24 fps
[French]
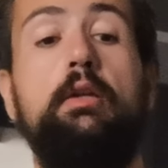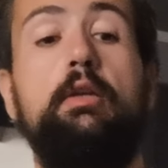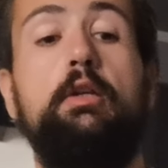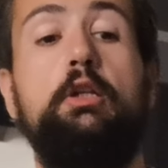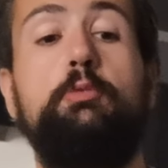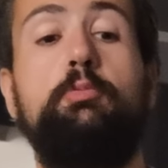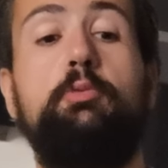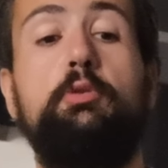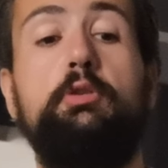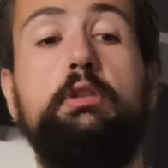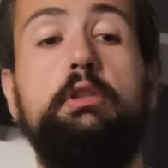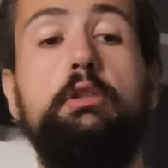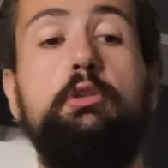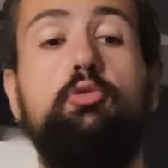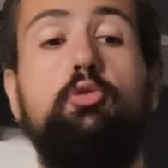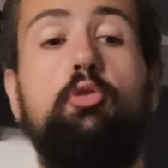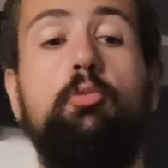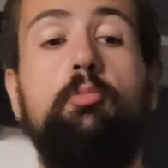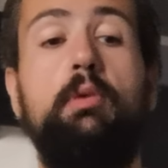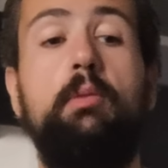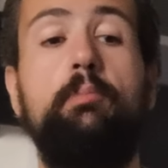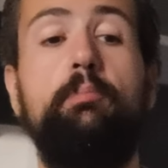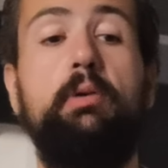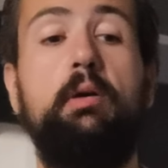Et je pense qu'ils
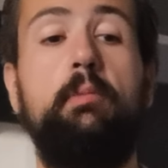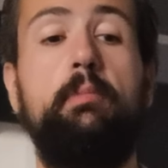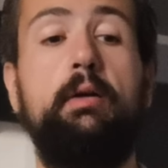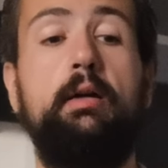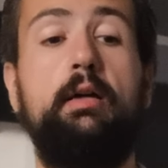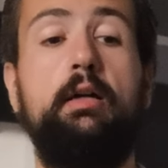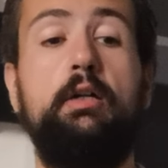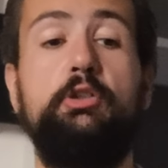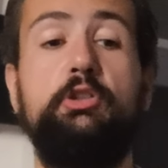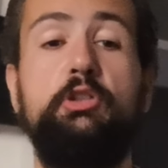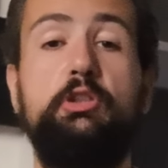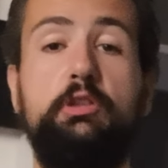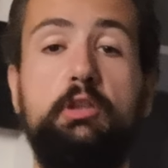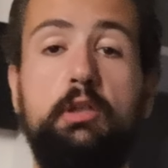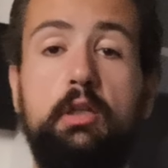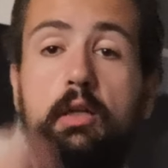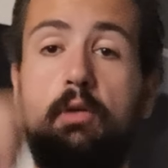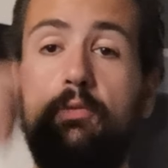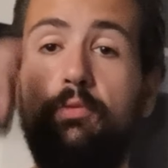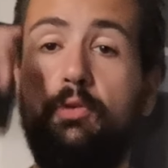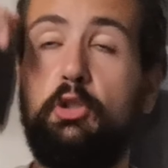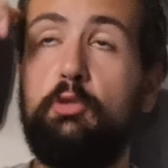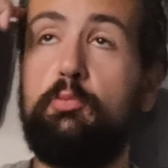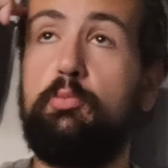seront même pas barragistes à
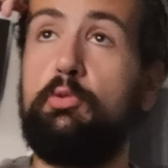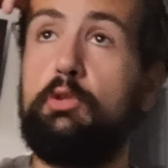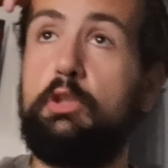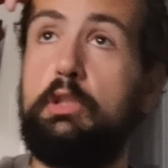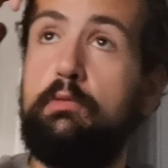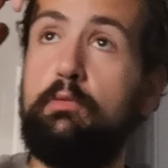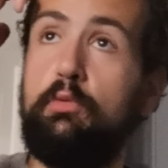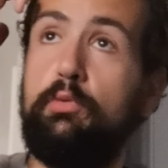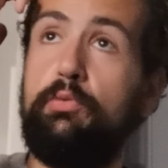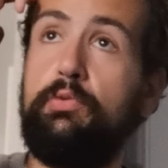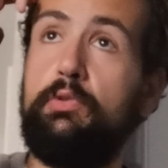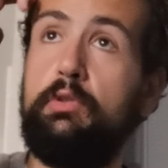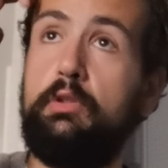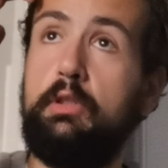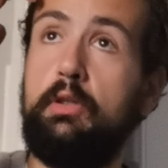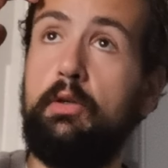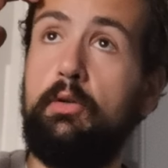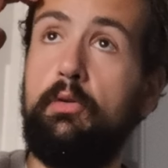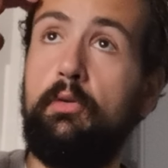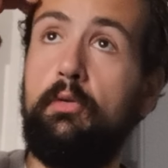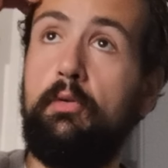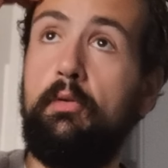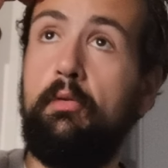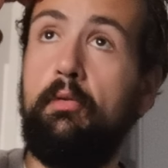la fin, je pense qu'ils vont
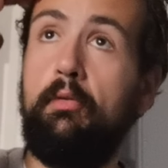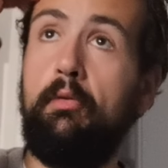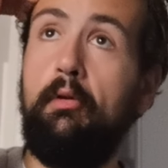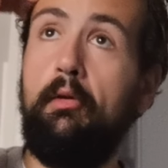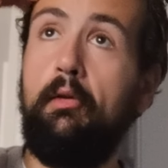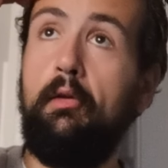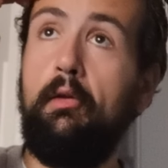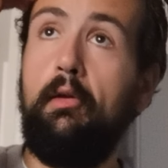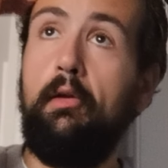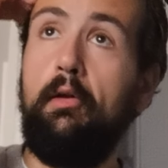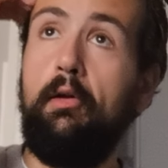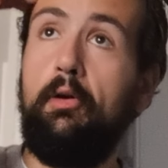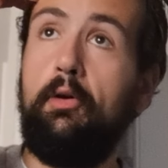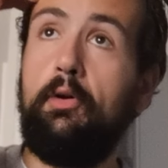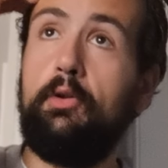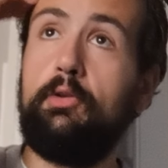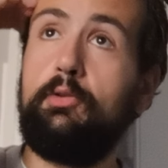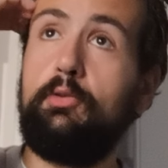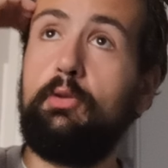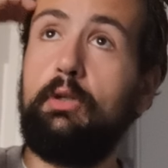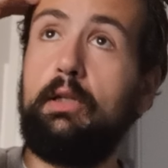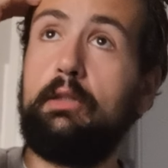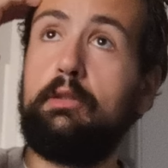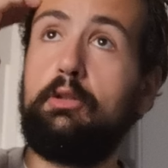finir euh,
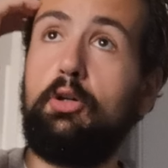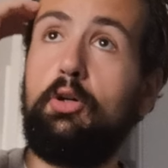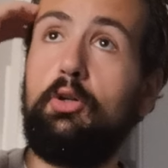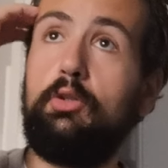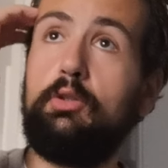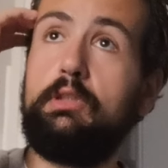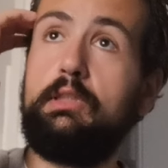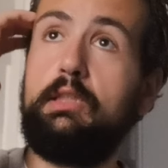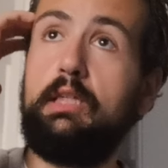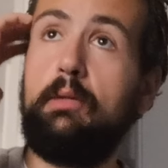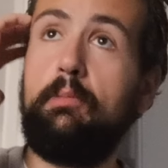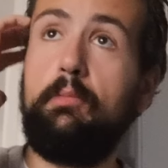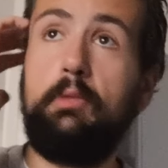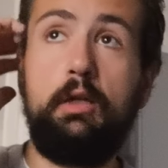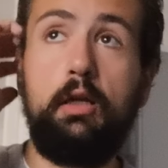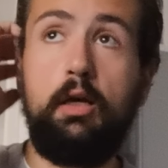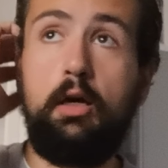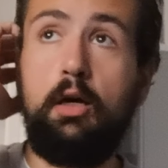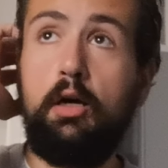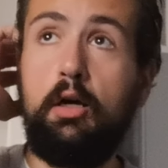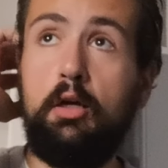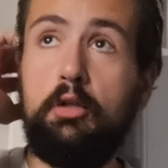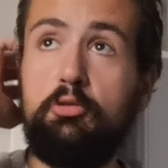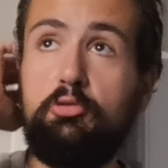entre la 30e et
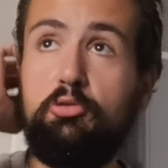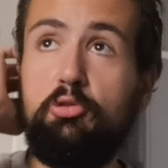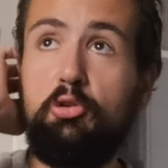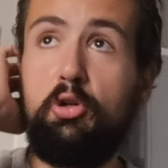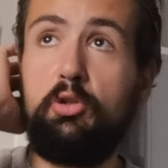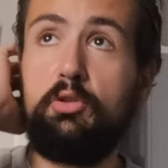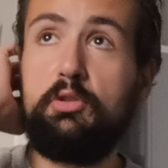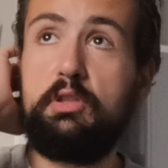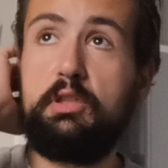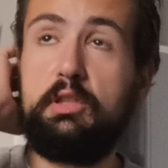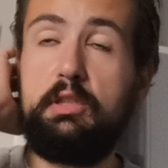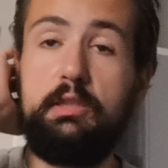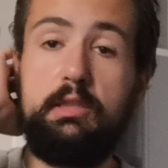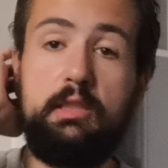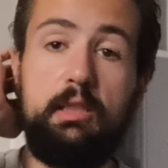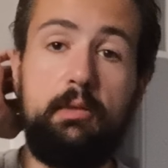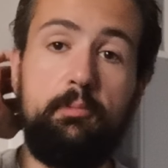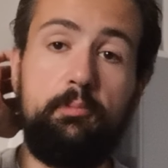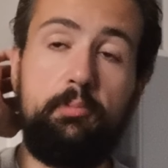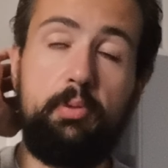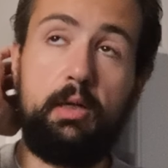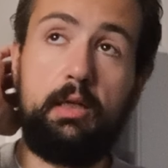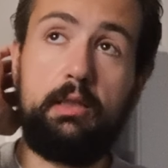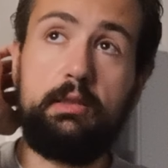la
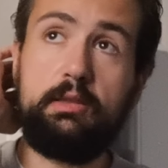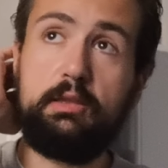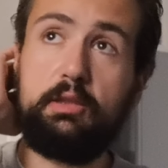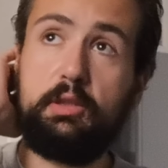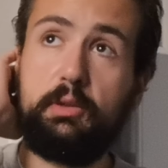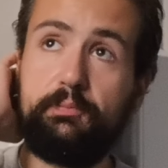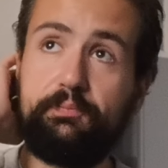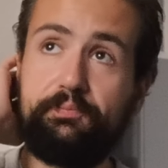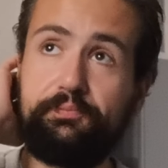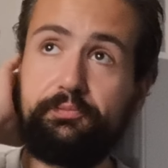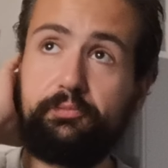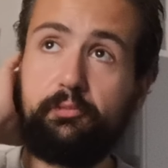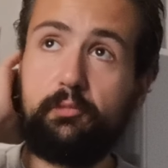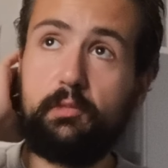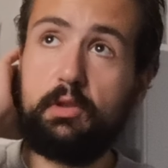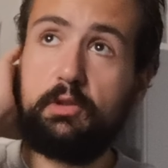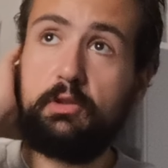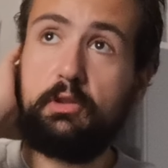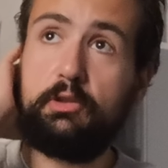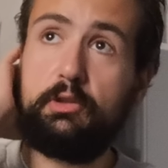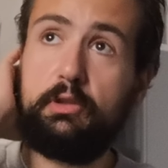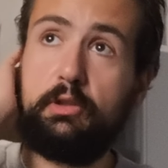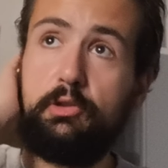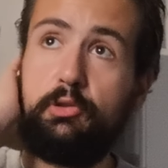36e place.
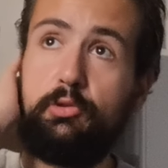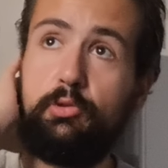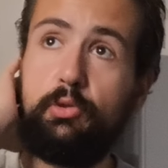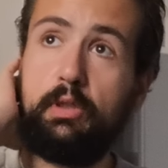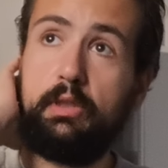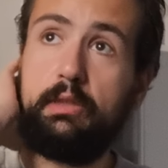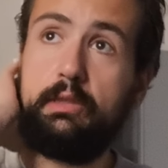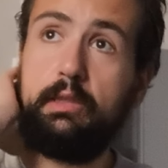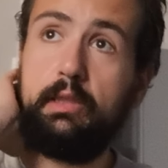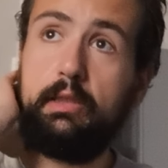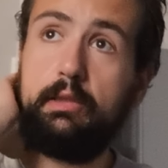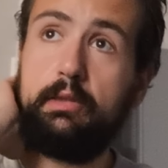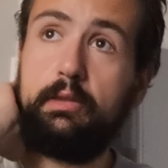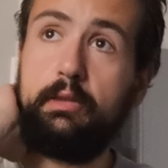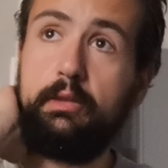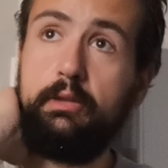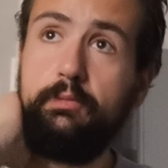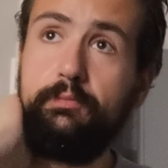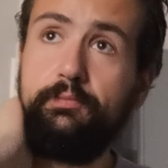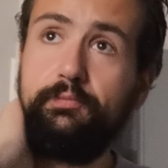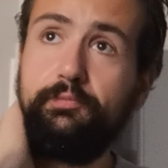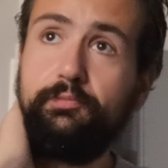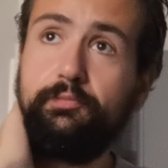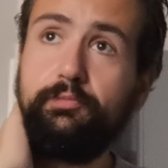Ça c'est sûr et
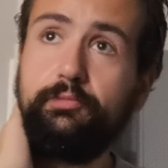certain.